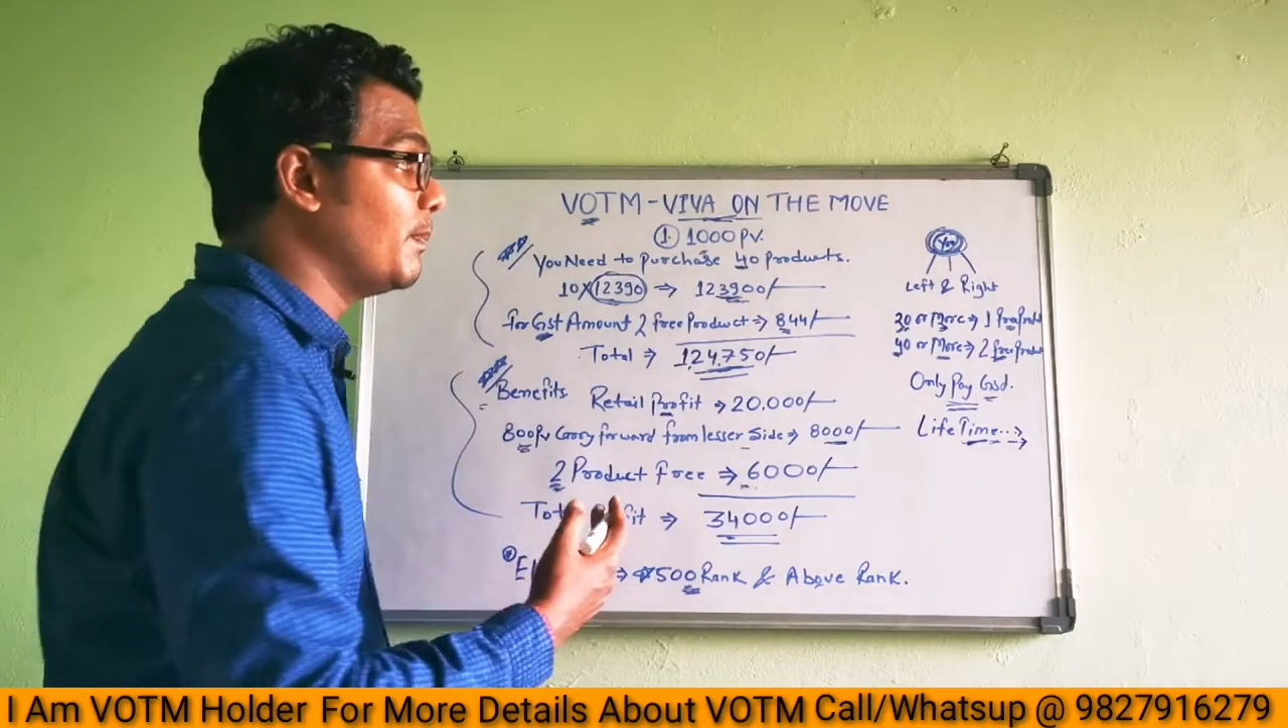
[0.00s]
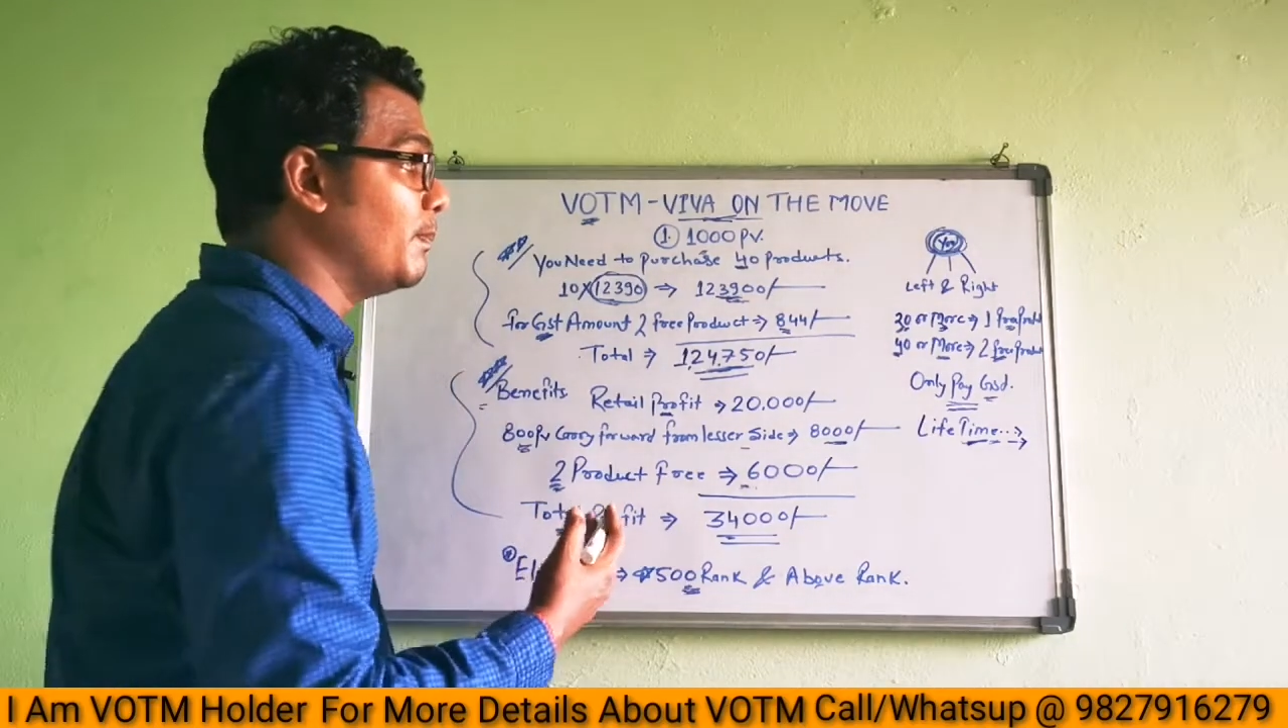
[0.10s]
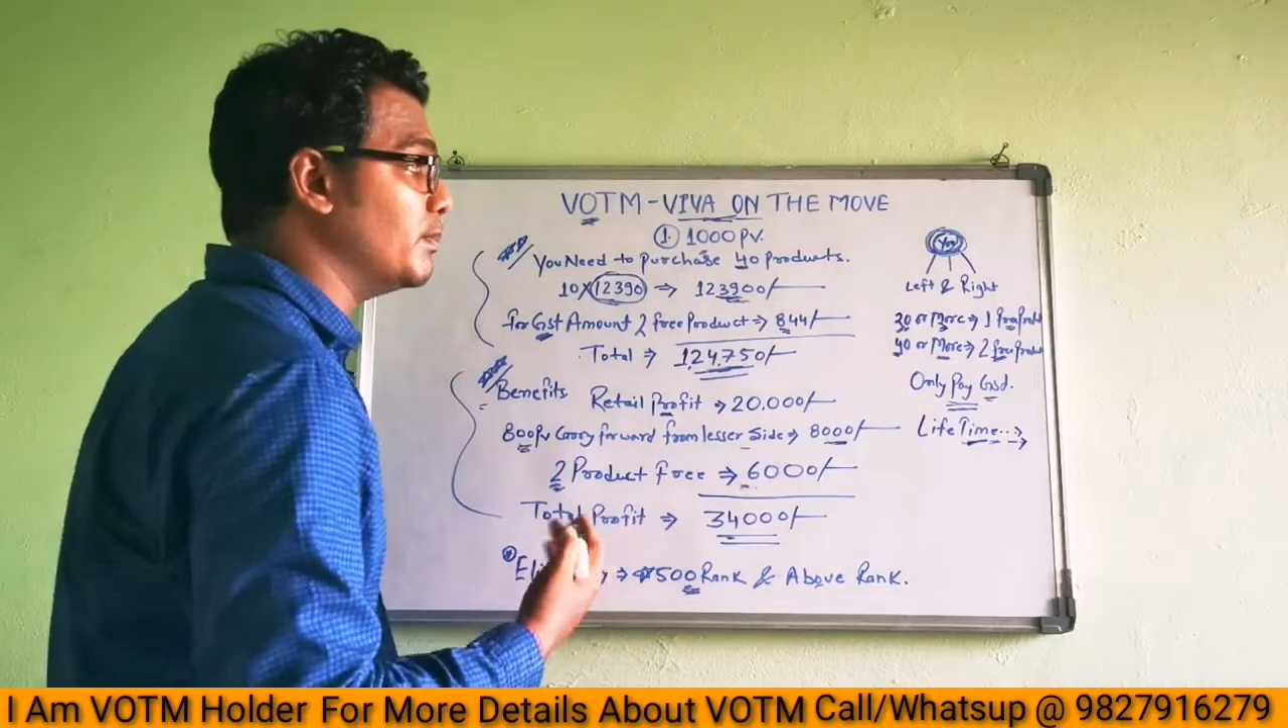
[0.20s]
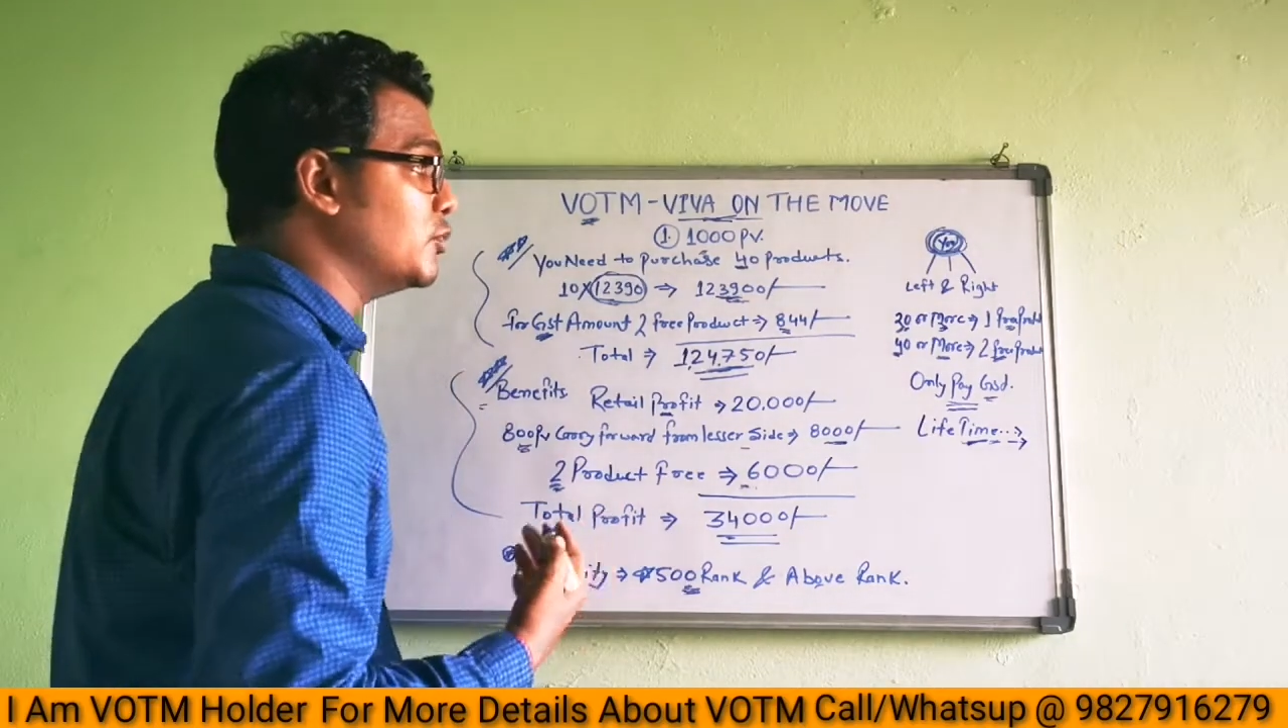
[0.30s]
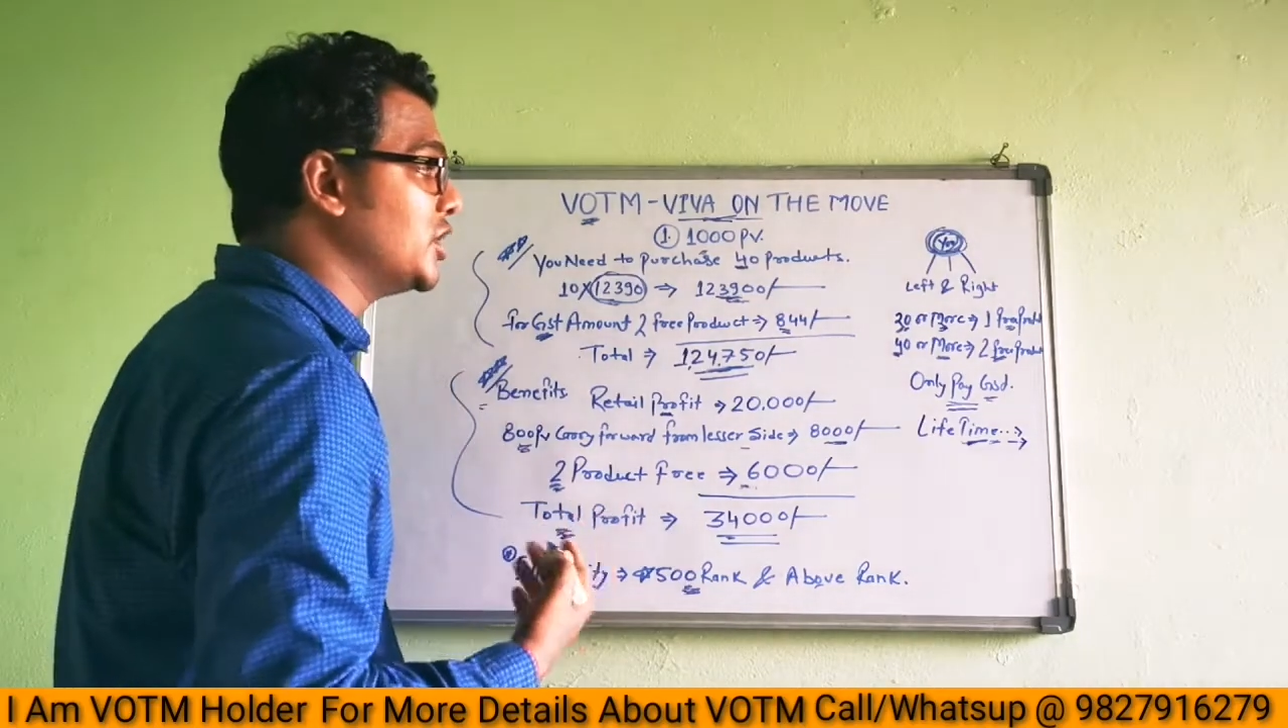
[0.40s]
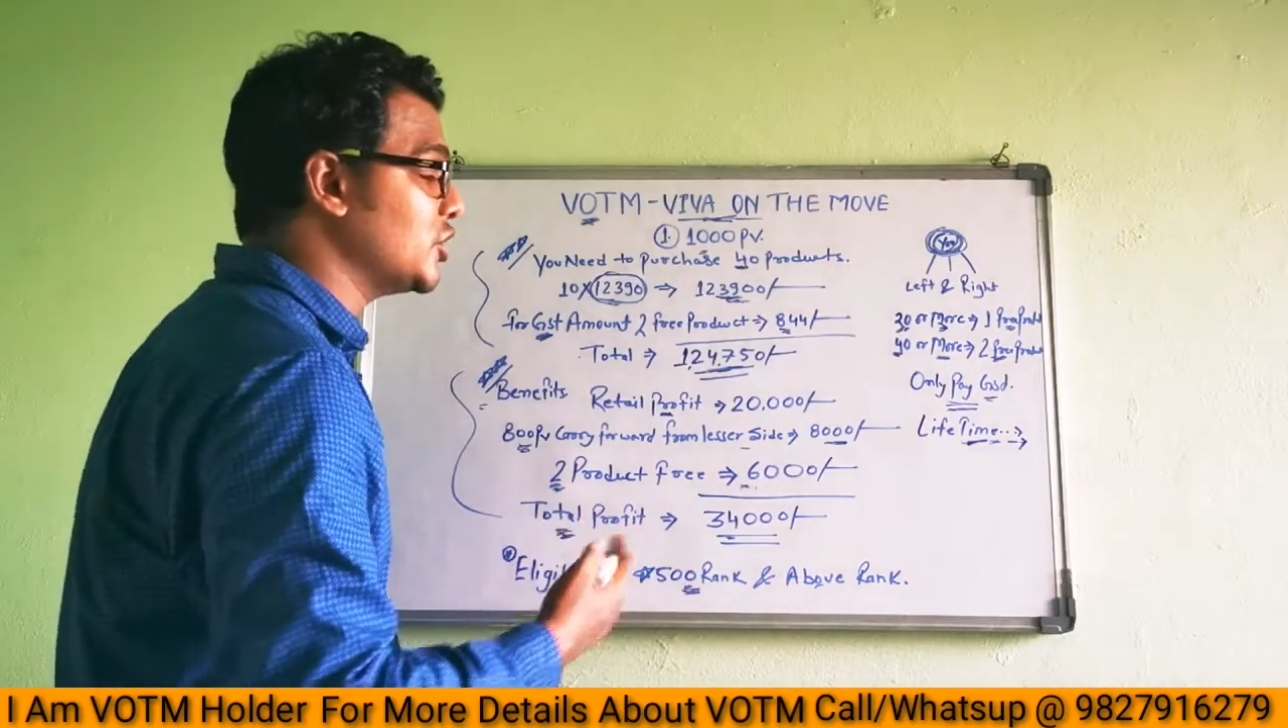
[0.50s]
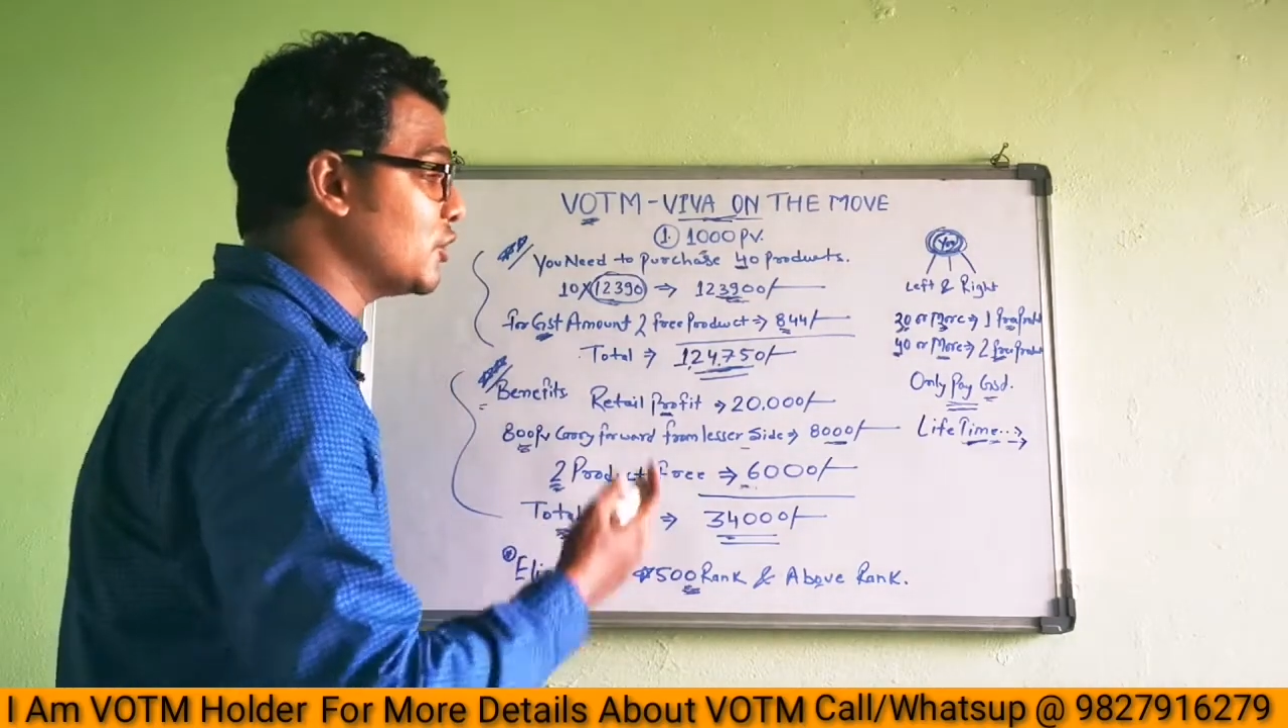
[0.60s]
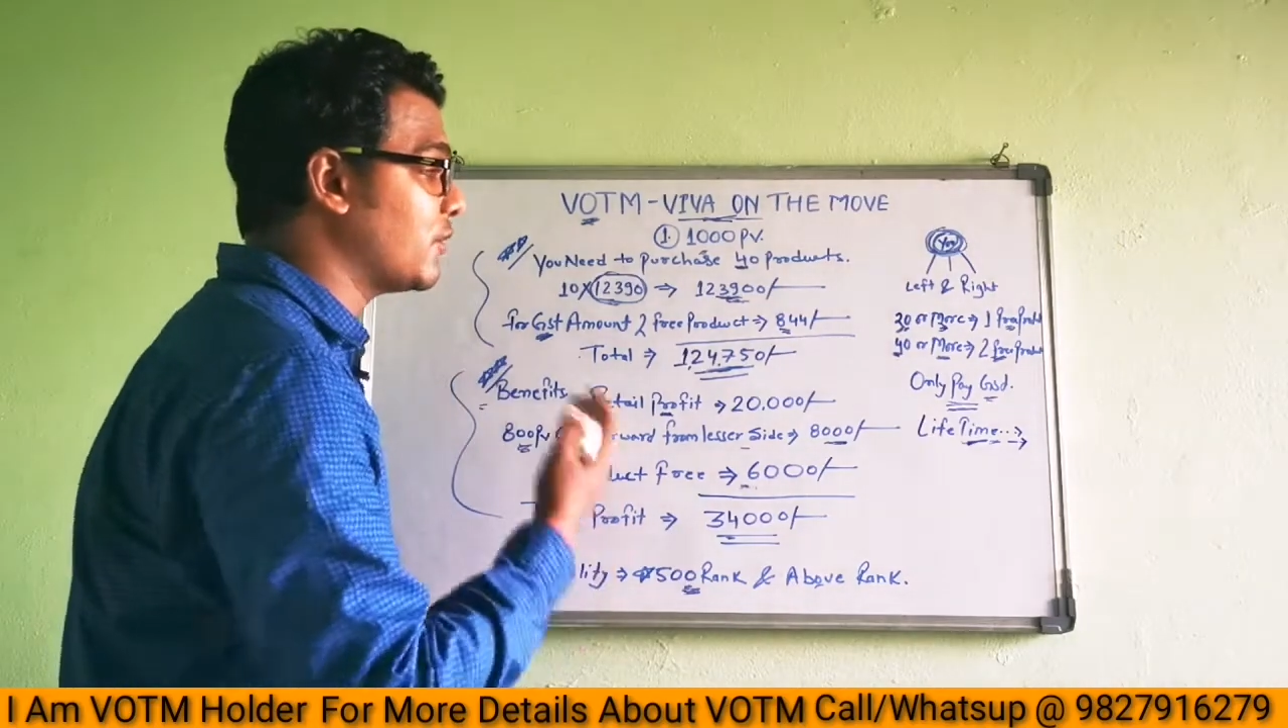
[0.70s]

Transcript: मुझे जो